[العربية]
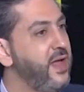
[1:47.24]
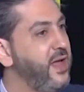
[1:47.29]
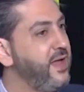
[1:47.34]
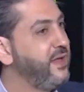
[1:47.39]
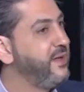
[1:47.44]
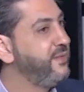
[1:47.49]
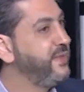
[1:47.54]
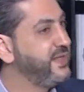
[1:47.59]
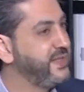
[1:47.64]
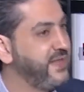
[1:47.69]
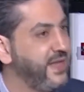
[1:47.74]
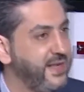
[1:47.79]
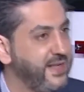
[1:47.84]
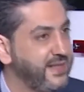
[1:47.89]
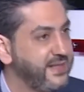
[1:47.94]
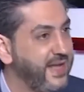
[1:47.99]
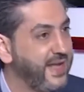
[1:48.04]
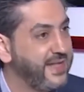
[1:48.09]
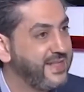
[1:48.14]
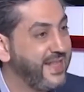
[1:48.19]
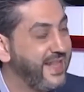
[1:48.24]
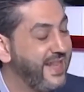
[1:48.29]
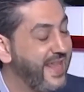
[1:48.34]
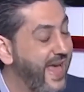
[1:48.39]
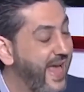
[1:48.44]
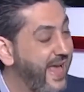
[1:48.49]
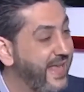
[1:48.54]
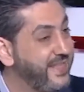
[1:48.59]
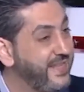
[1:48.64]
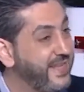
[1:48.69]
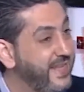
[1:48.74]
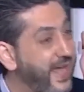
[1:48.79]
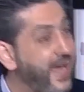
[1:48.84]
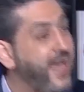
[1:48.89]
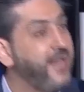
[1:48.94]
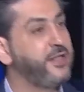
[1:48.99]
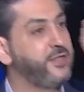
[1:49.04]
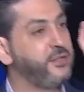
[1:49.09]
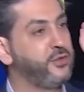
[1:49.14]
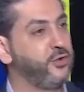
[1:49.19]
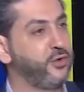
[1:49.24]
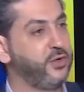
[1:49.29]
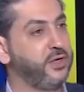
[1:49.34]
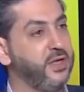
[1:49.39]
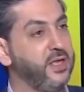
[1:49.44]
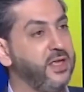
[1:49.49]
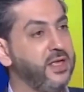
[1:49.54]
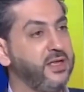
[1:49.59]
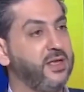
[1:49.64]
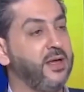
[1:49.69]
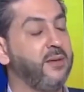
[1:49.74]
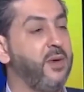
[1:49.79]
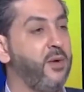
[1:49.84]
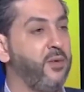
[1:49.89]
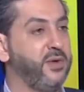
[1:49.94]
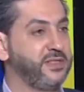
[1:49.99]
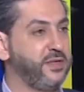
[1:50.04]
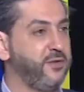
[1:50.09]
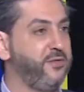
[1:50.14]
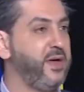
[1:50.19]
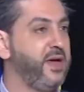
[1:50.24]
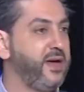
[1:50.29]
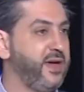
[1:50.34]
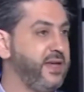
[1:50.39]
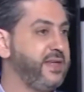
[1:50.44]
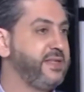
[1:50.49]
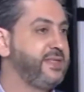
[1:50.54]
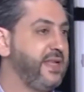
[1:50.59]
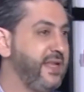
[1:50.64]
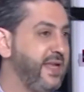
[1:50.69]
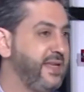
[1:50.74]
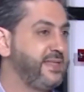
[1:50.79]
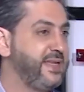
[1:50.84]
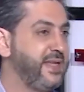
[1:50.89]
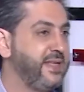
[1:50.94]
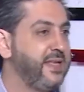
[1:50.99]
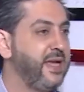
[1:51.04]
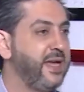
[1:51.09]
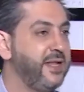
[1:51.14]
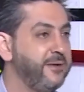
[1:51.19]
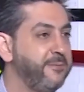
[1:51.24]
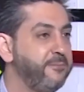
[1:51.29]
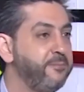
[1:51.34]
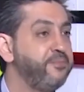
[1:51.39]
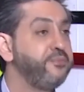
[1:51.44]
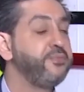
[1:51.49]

هي ما زالت تحت الاحتلال التركي في لواء اسكندرون يعني. اخر